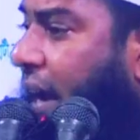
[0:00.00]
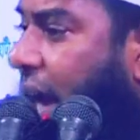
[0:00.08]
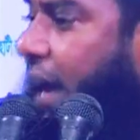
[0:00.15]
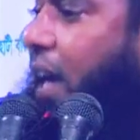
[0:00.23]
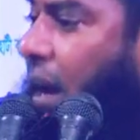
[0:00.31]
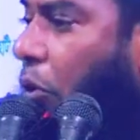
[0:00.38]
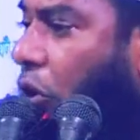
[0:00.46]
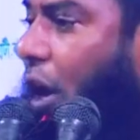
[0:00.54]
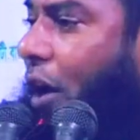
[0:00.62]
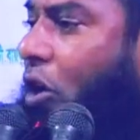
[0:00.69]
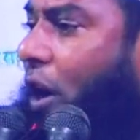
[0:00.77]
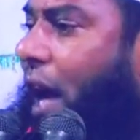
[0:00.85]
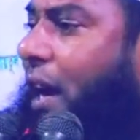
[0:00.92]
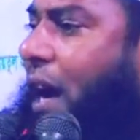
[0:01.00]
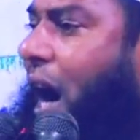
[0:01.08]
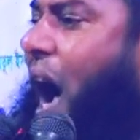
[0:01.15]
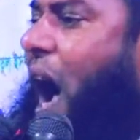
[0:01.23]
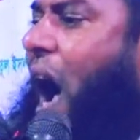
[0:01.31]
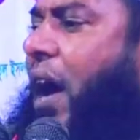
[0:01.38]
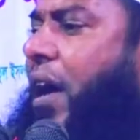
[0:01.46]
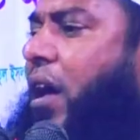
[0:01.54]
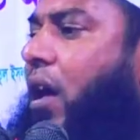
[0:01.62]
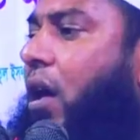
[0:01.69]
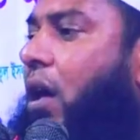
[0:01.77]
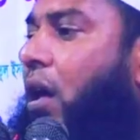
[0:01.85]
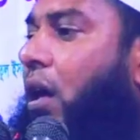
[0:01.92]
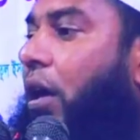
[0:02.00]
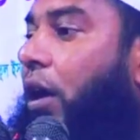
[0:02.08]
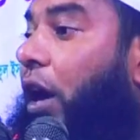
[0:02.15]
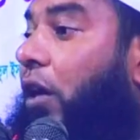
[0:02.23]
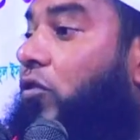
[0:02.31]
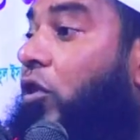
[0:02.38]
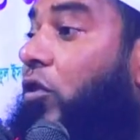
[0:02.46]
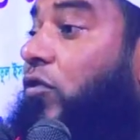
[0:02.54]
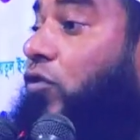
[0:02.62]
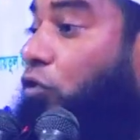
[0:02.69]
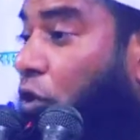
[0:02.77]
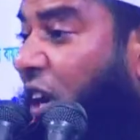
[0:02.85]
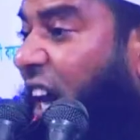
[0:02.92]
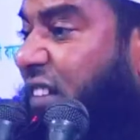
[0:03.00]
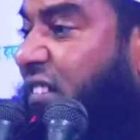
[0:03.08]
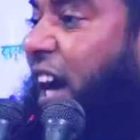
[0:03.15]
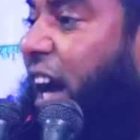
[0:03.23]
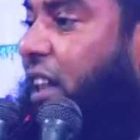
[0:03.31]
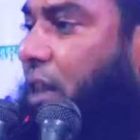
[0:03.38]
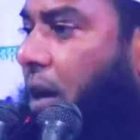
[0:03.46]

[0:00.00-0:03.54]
নেকি মনে করেই খায় এজন্য চোরের চাইতে